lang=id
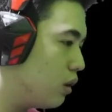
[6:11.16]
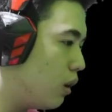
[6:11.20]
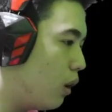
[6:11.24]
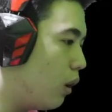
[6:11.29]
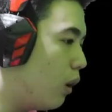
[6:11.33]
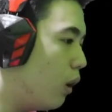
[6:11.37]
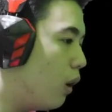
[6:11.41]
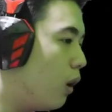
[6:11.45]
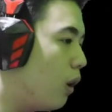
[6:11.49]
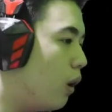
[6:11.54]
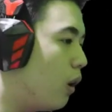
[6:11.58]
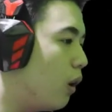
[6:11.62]

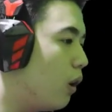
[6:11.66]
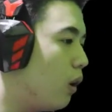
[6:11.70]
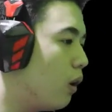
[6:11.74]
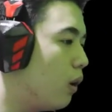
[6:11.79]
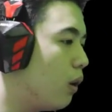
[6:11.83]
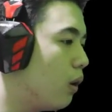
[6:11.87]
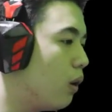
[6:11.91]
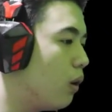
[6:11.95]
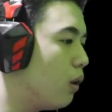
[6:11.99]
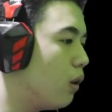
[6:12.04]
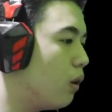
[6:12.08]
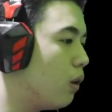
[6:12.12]

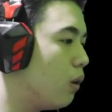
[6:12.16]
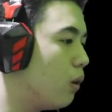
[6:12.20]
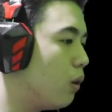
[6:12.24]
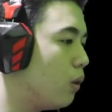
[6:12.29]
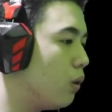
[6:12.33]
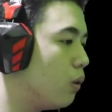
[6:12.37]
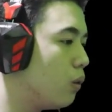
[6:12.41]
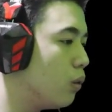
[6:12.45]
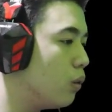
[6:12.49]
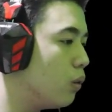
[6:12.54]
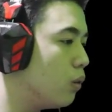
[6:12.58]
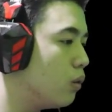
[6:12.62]

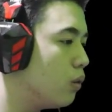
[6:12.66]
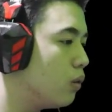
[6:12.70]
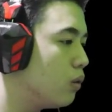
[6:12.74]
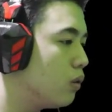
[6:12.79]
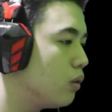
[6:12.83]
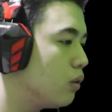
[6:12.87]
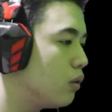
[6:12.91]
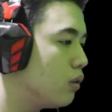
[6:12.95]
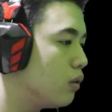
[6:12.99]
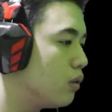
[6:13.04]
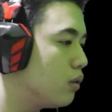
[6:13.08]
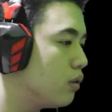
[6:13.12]
Oh.
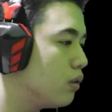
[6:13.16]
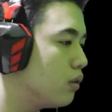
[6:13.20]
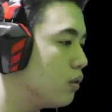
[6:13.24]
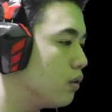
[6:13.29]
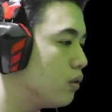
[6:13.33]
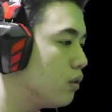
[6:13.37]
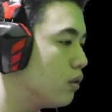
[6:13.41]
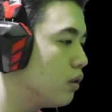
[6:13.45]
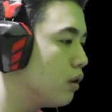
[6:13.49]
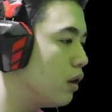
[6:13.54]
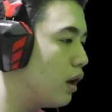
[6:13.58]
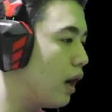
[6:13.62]

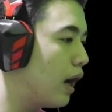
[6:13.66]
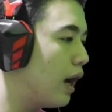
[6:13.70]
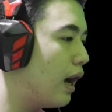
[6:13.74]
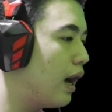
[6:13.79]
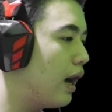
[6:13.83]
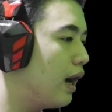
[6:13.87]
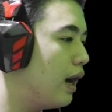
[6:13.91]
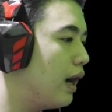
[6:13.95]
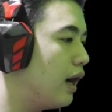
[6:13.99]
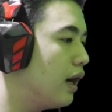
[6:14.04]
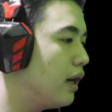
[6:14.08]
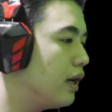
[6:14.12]

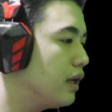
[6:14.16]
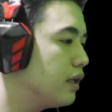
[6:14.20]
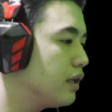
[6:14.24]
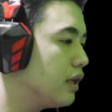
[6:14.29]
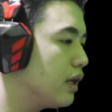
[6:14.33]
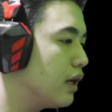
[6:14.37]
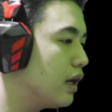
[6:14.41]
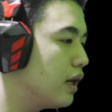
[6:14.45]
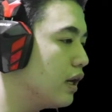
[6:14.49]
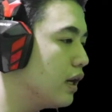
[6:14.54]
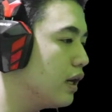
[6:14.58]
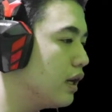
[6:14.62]
Ah,
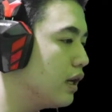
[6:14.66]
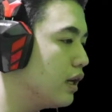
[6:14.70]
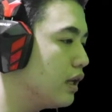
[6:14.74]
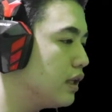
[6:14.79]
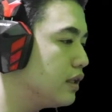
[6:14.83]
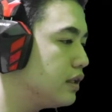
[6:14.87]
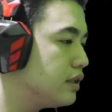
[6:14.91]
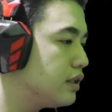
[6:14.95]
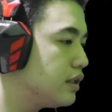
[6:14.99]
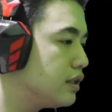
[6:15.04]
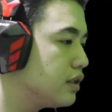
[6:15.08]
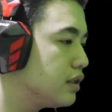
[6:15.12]

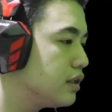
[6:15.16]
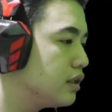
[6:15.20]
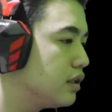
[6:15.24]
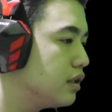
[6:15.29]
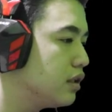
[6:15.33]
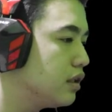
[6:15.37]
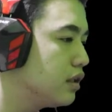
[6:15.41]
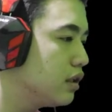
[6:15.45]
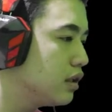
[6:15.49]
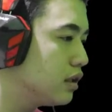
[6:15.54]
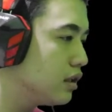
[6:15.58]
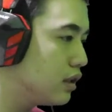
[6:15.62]
nice.
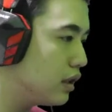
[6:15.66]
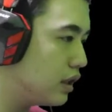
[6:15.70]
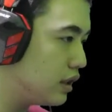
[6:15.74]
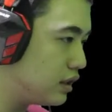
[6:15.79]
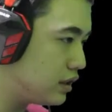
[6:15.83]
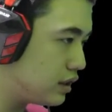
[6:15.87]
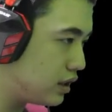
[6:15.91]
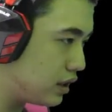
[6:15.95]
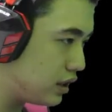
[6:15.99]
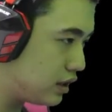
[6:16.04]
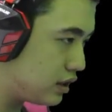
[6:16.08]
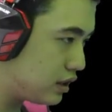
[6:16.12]

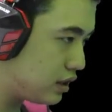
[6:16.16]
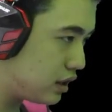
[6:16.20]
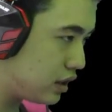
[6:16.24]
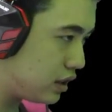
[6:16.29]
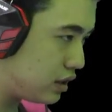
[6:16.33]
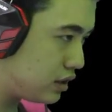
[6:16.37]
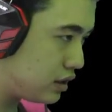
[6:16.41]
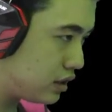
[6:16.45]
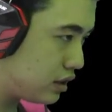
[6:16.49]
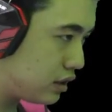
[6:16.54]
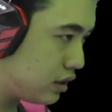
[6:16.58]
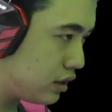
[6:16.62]
Nice, nice,
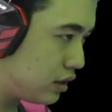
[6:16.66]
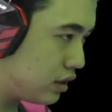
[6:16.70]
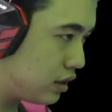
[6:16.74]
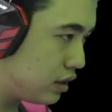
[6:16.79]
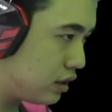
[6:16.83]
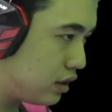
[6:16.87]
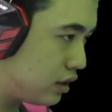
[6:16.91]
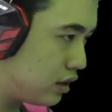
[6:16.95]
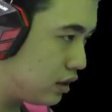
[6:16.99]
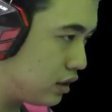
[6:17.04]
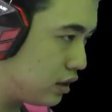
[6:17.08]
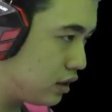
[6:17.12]
nice.
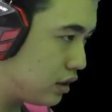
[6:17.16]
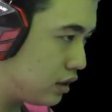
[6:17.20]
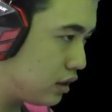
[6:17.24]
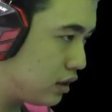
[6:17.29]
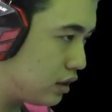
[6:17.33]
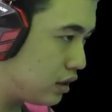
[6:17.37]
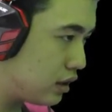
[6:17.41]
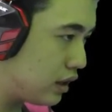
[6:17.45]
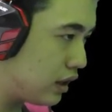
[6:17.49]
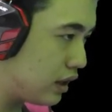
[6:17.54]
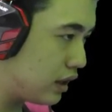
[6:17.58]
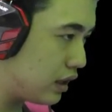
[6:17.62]

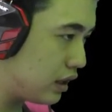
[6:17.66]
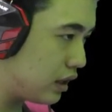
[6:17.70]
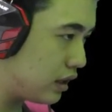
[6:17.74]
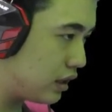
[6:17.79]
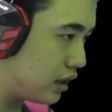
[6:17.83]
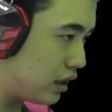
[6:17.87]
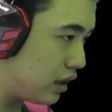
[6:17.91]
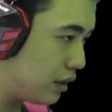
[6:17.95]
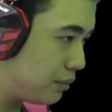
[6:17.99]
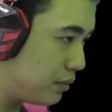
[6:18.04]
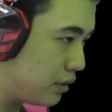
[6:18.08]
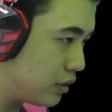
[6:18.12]
Nah,
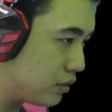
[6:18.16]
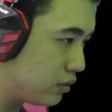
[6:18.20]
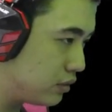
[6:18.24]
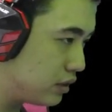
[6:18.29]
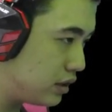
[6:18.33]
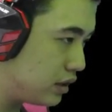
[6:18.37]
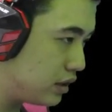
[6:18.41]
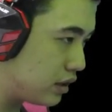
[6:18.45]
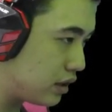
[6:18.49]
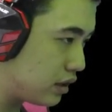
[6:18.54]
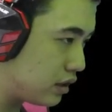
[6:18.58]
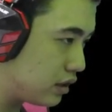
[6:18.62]
ambil
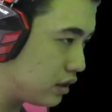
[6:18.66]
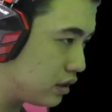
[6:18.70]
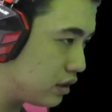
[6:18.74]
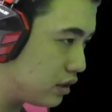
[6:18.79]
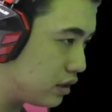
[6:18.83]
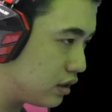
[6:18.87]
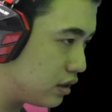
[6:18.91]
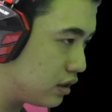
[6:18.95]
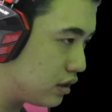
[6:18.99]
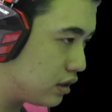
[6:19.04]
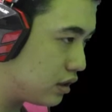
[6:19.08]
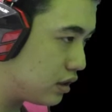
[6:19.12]
kuncinya.
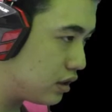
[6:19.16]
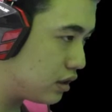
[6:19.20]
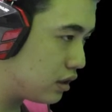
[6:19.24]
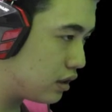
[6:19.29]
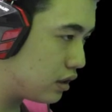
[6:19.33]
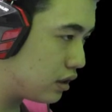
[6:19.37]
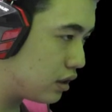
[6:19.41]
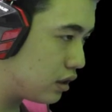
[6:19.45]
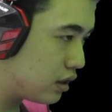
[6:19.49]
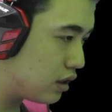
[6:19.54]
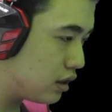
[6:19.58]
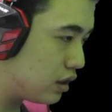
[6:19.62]

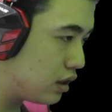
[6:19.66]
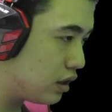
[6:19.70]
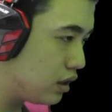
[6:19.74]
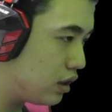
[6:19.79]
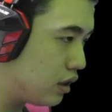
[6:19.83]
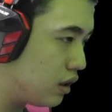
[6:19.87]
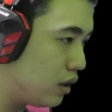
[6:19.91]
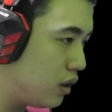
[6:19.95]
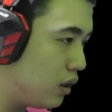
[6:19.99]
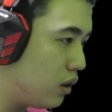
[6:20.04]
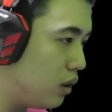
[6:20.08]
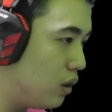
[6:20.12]

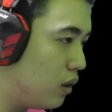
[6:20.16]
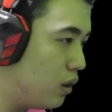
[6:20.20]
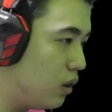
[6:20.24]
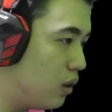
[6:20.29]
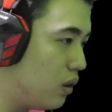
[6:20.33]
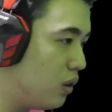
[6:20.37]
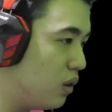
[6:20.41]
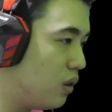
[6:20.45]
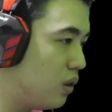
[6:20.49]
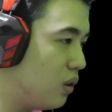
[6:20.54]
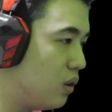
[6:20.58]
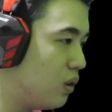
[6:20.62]

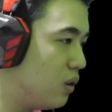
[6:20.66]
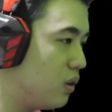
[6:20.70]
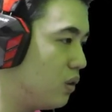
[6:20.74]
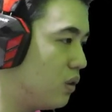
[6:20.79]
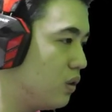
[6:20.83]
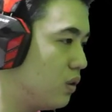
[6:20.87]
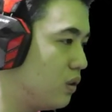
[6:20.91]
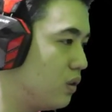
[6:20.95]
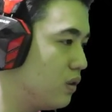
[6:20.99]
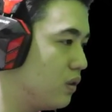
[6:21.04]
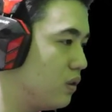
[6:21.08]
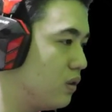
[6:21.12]

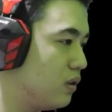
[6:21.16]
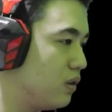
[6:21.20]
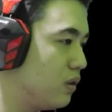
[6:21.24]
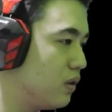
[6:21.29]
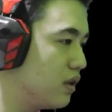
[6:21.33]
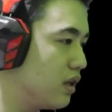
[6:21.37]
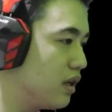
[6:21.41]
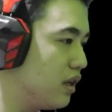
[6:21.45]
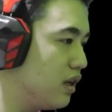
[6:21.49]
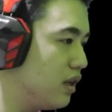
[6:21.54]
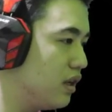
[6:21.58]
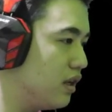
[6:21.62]

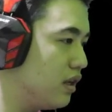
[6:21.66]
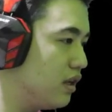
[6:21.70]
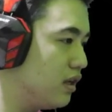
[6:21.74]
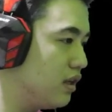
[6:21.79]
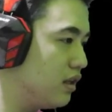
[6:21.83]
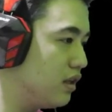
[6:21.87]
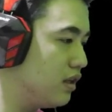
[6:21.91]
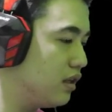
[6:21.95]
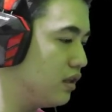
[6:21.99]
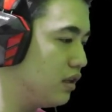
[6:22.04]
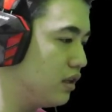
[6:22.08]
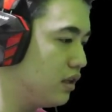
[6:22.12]
Oke. Okay.
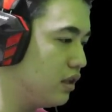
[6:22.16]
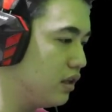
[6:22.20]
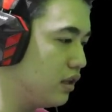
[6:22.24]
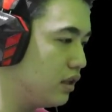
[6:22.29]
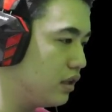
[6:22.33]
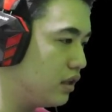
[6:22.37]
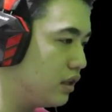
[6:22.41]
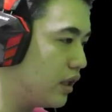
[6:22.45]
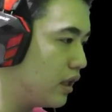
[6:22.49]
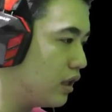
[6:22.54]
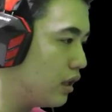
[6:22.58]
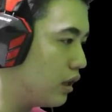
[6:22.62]

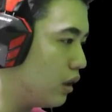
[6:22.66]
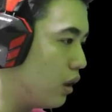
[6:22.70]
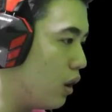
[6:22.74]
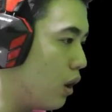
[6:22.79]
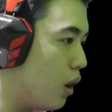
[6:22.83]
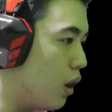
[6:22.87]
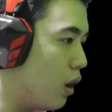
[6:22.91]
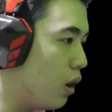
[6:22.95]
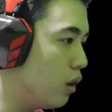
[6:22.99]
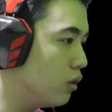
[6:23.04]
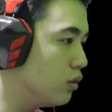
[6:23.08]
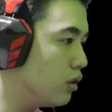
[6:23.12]
Dan
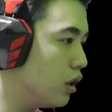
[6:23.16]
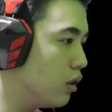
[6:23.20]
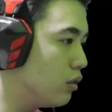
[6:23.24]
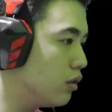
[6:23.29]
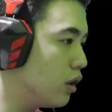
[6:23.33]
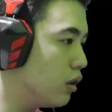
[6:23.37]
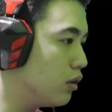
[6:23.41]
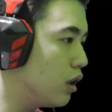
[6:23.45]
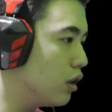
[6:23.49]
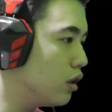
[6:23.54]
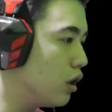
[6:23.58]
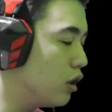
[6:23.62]
oh no
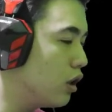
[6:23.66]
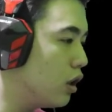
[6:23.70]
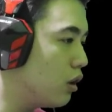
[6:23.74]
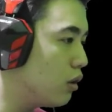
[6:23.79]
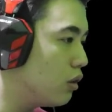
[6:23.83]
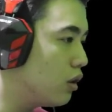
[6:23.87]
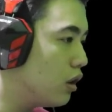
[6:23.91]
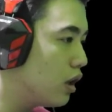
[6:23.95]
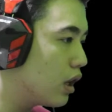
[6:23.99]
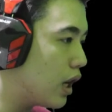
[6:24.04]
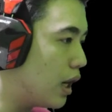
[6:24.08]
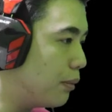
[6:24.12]
no no no
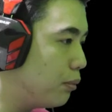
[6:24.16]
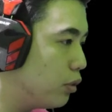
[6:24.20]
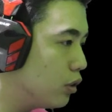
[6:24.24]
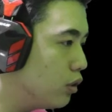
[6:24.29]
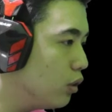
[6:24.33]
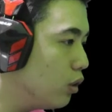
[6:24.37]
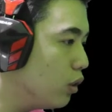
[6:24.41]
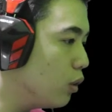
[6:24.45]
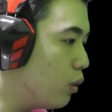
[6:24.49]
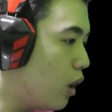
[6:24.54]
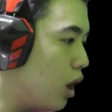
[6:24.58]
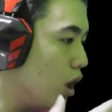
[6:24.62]
no, kabur
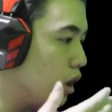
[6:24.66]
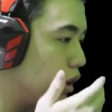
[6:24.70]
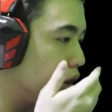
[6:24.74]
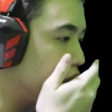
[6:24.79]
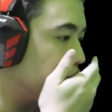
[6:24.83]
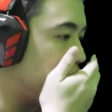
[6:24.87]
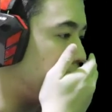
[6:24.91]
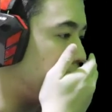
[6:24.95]
dulu woi.